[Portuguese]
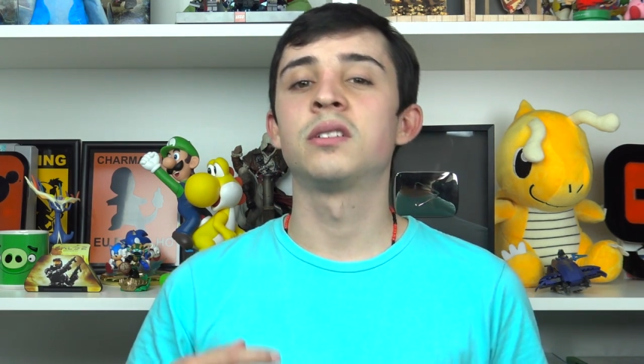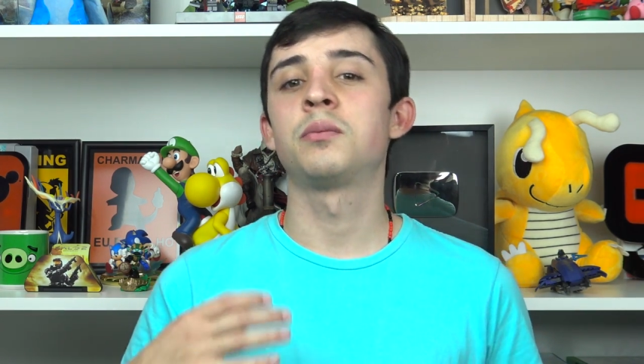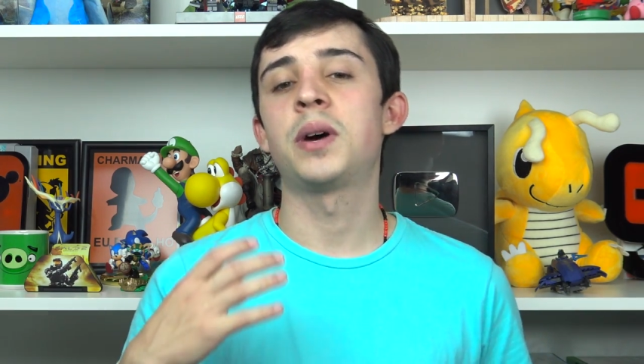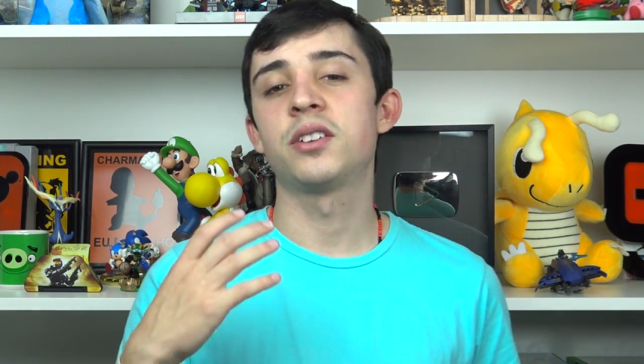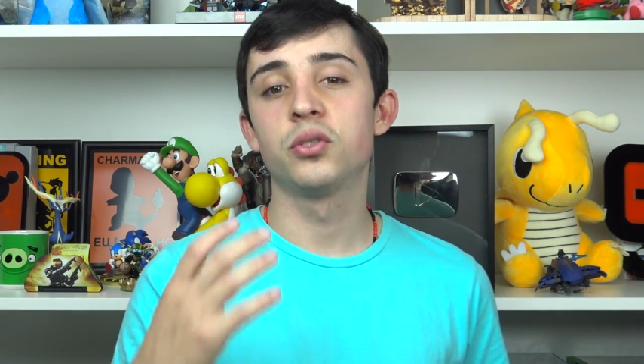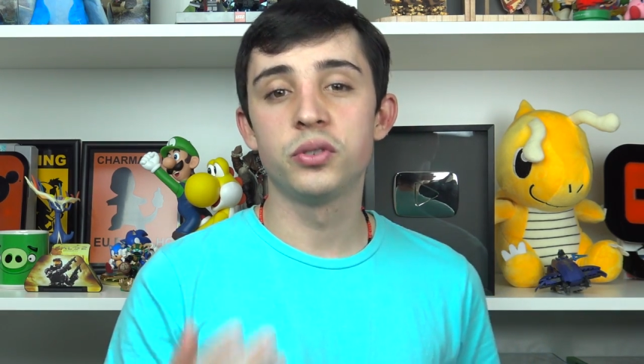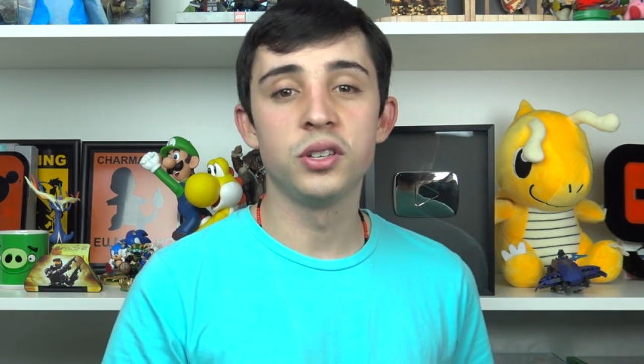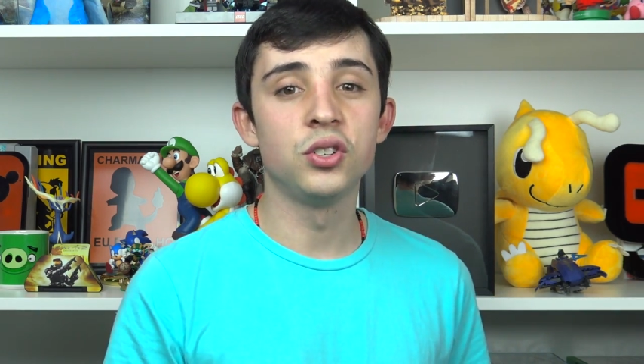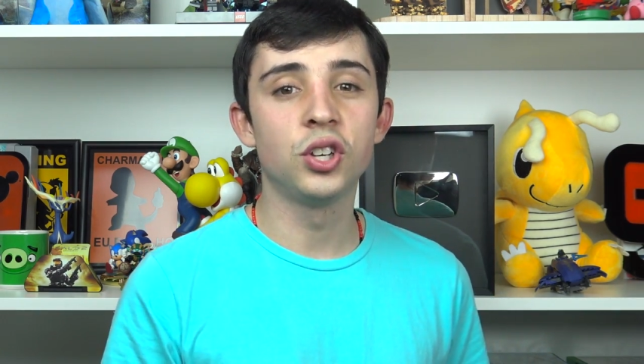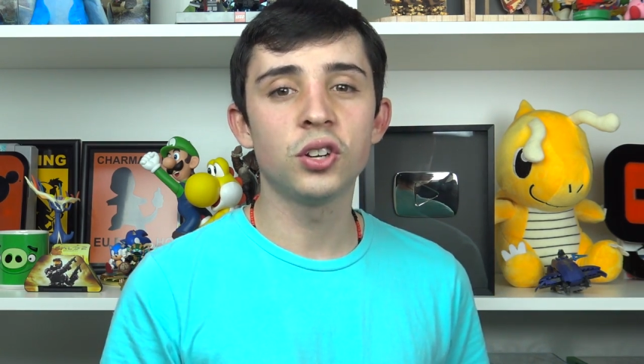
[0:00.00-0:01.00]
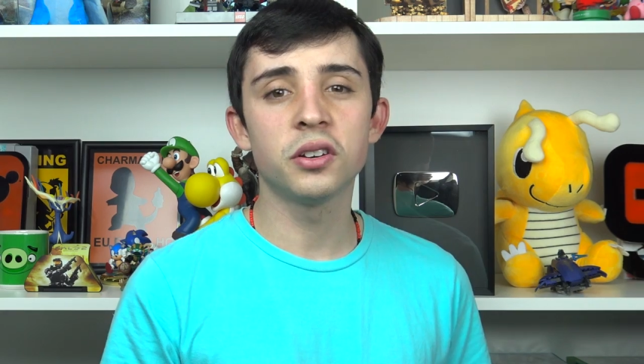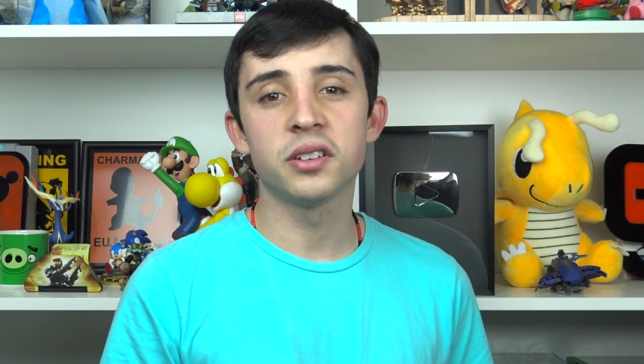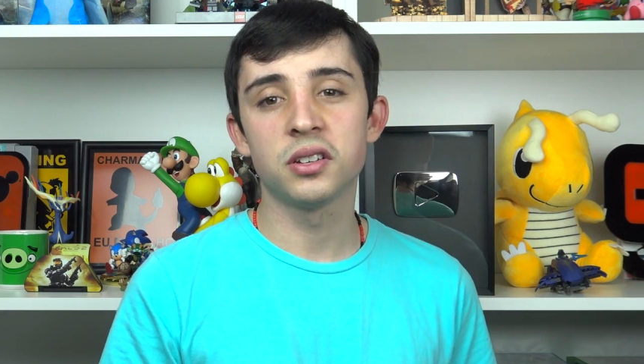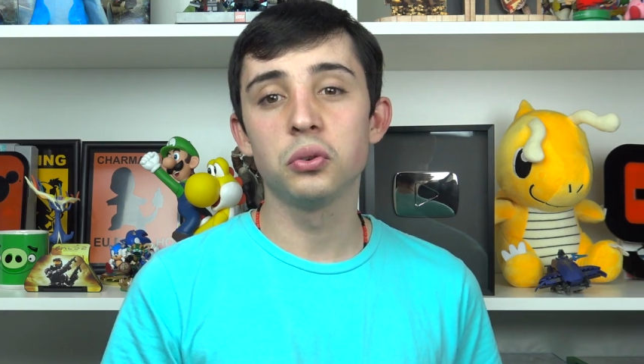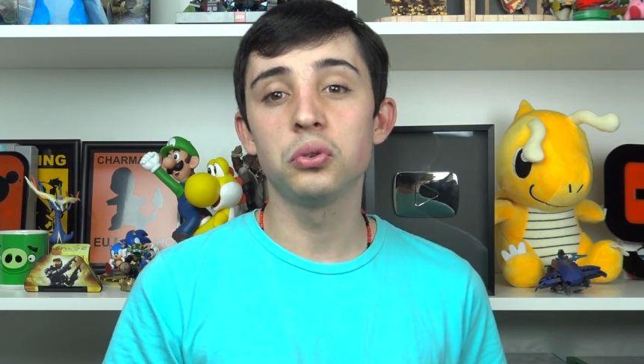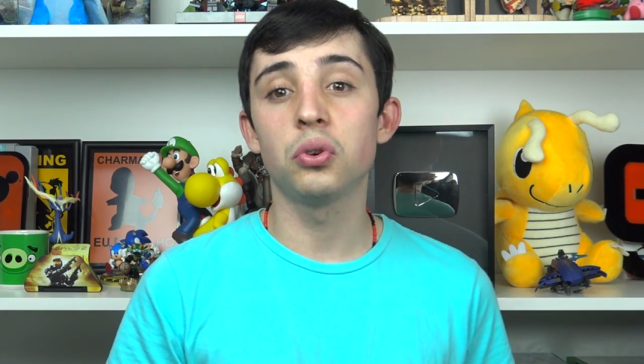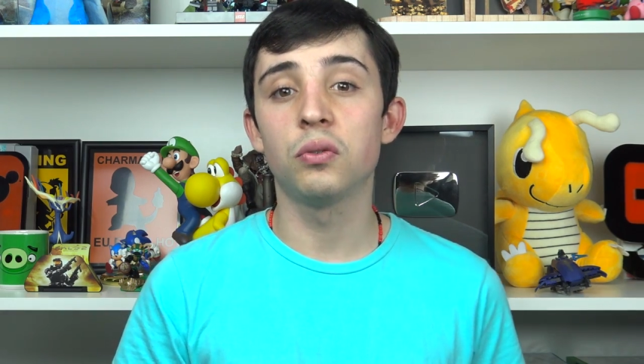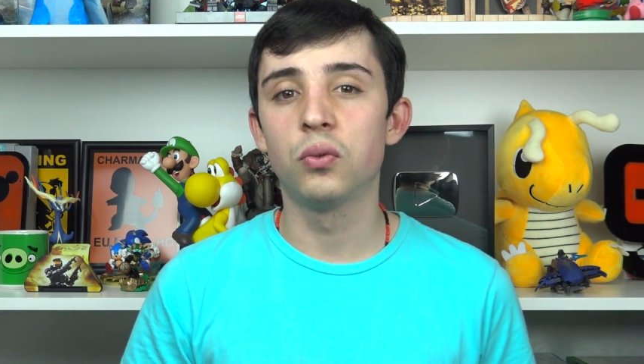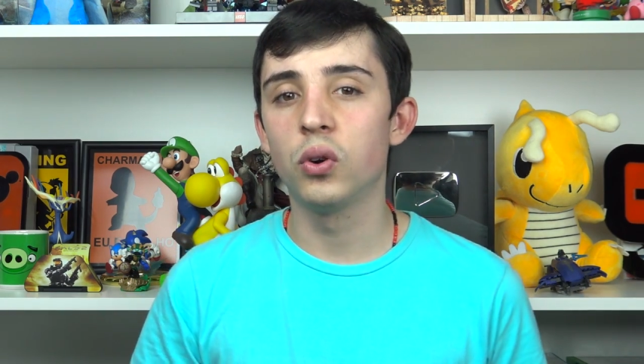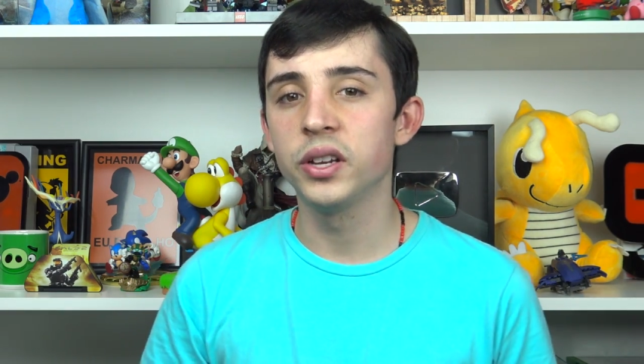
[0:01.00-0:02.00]
na parte dos indígenas, que os
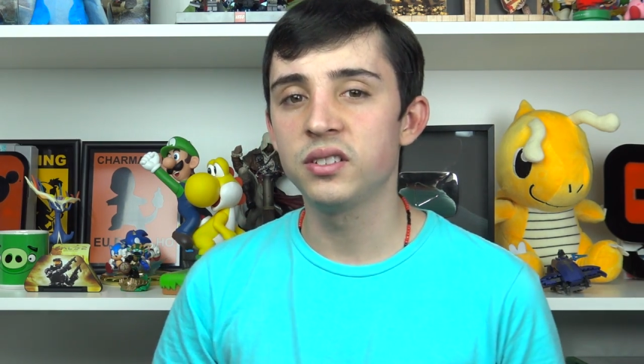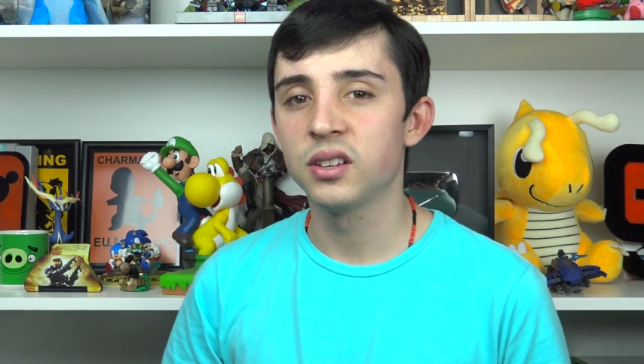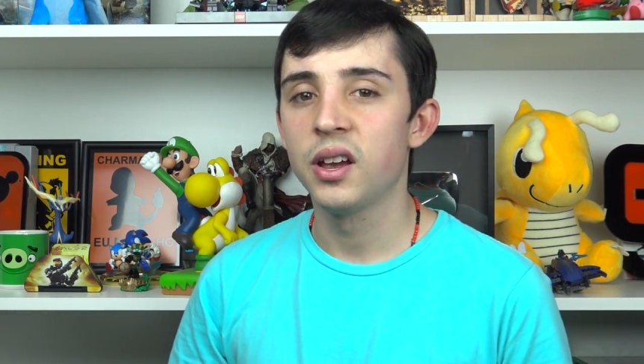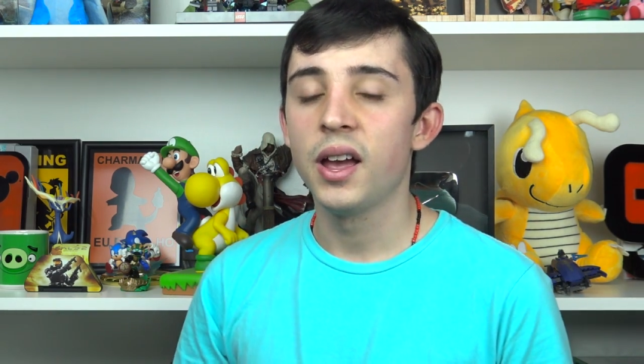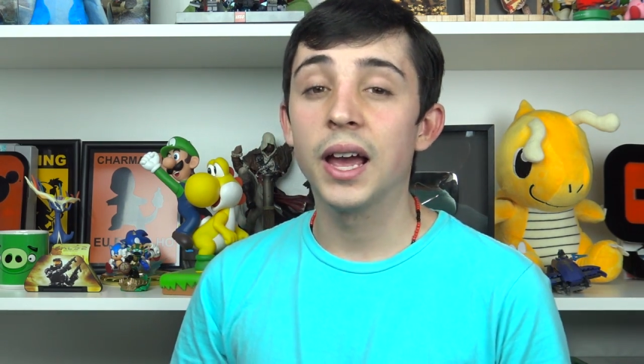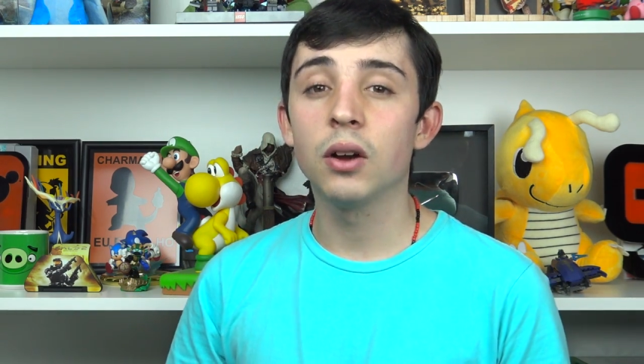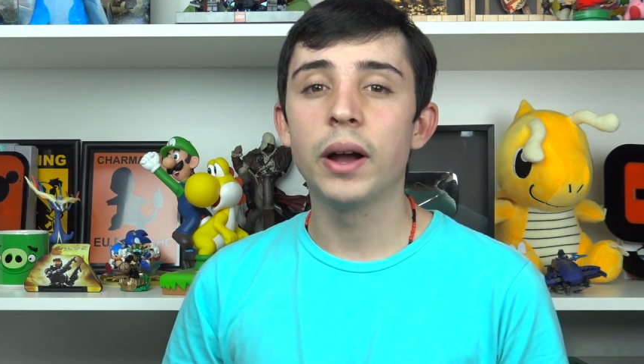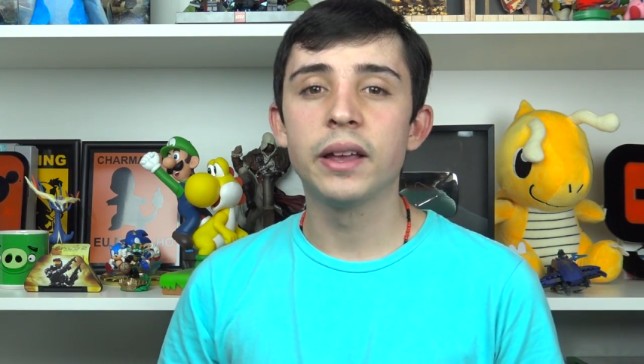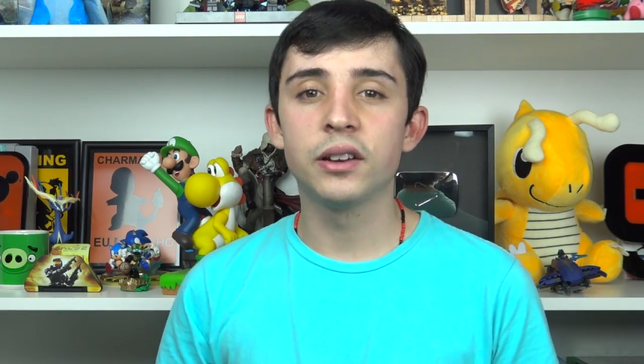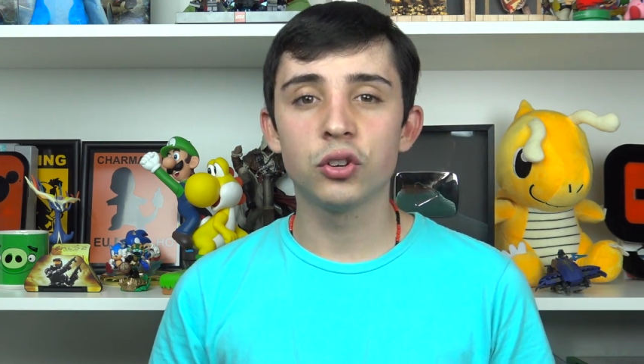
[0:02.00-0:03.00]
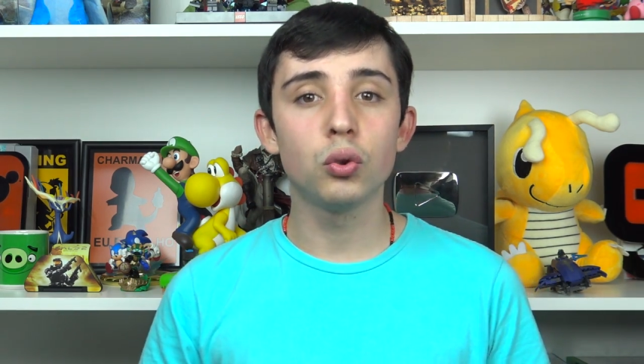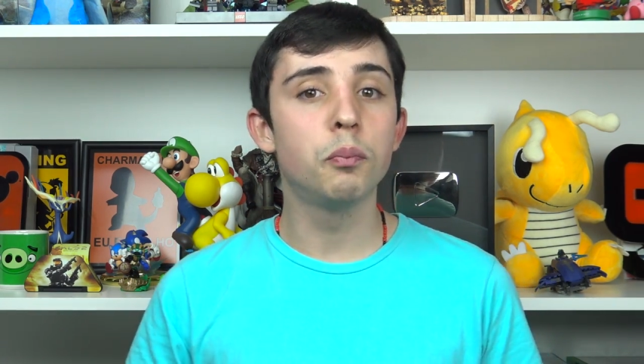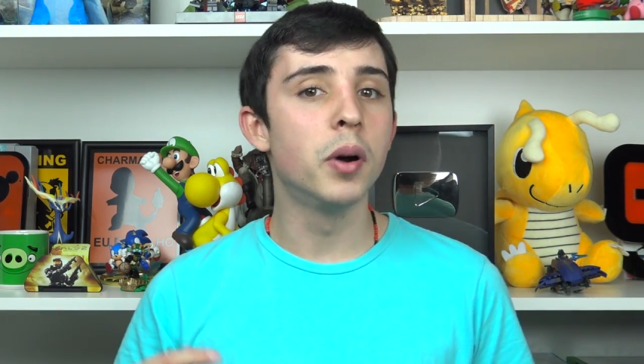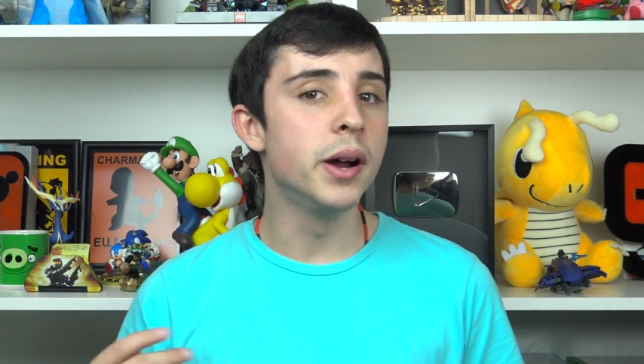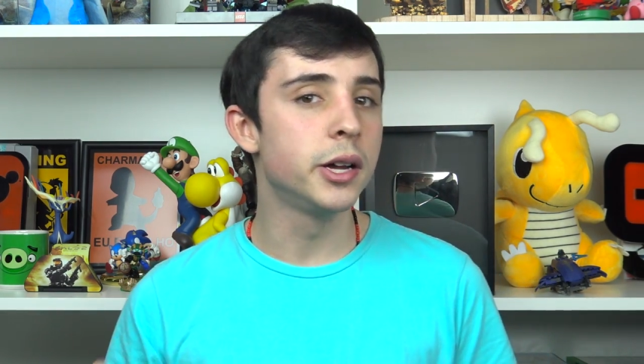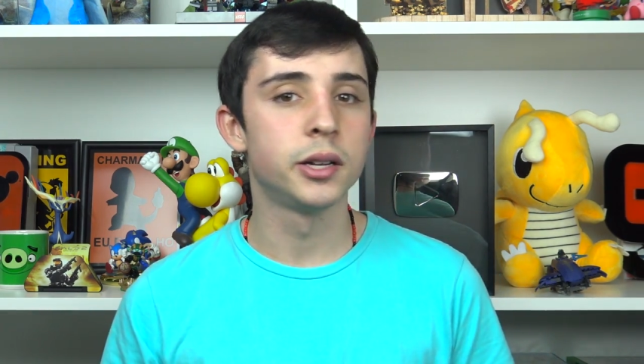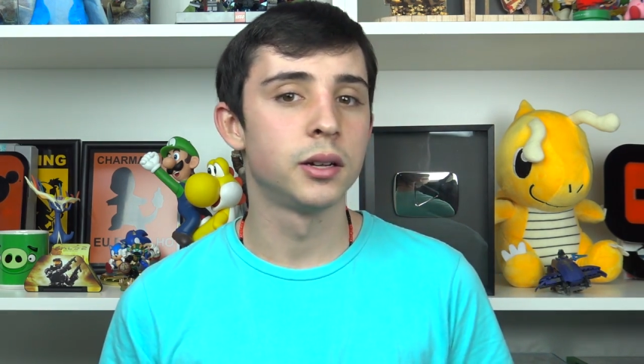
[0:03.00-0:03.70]
trovões eram a ira de Tupã